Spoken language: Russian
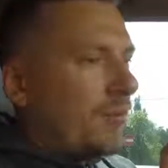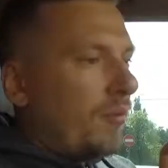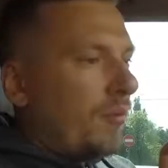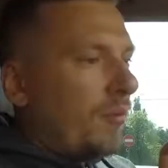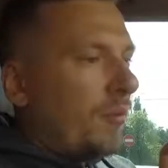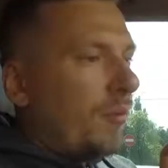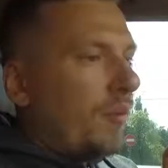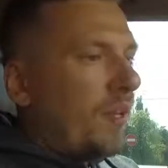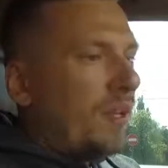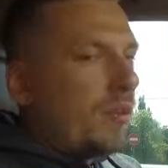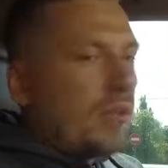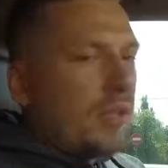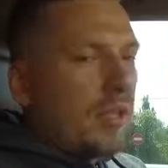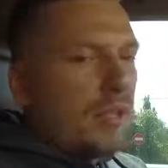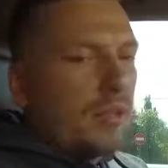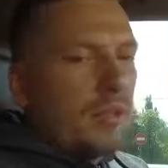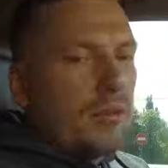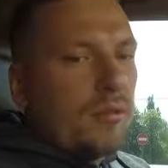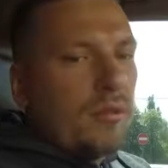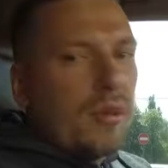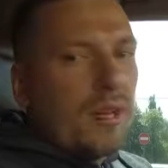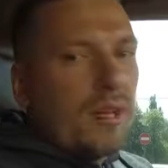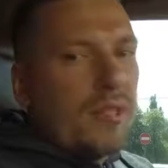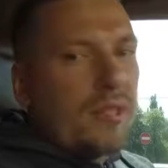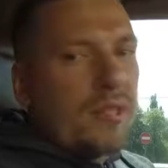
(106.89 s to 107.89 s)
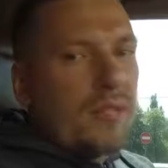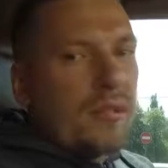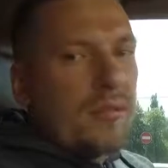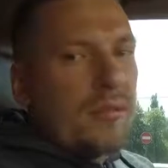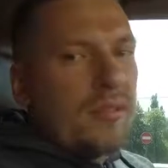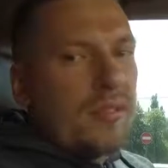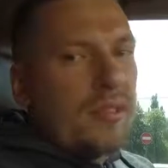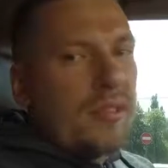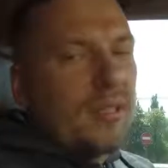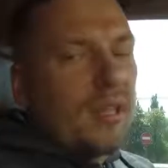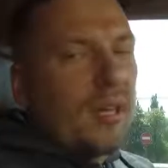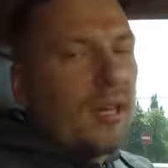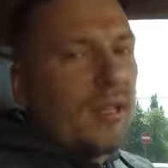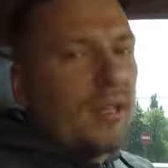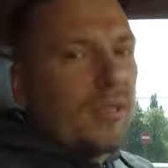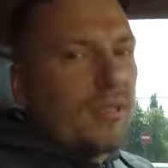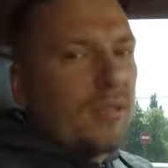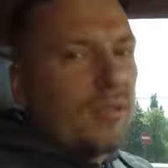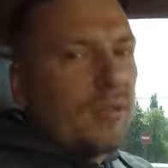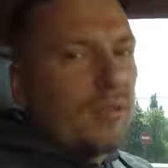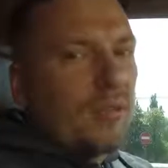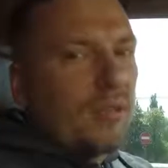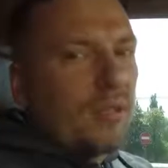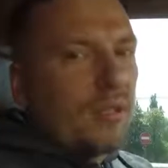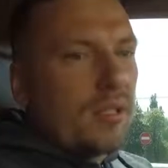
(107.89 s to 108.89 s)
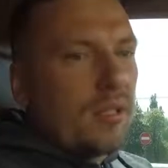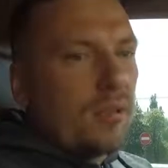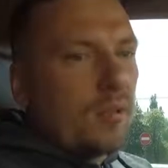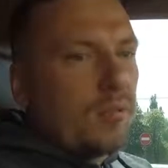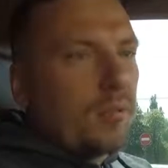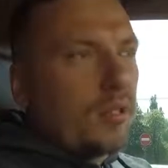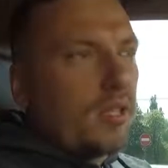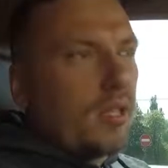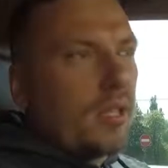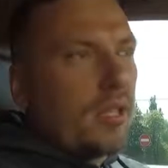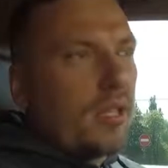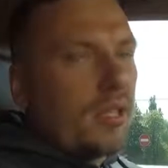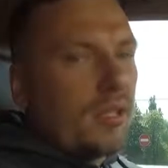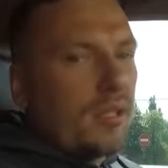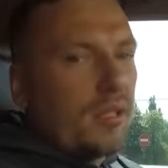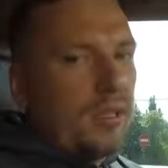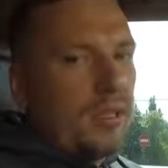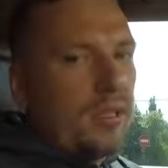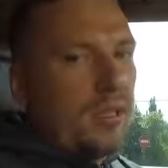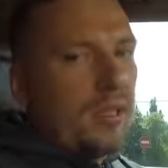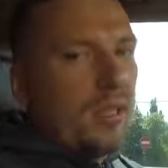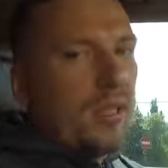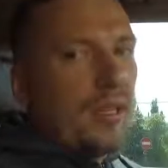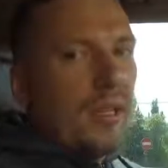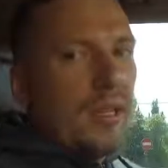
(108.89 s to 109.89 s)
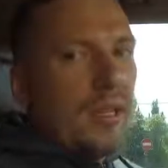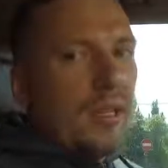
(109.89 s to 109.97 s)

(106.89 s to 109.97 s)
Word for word: мелких нюансов, деталей строится общая картина.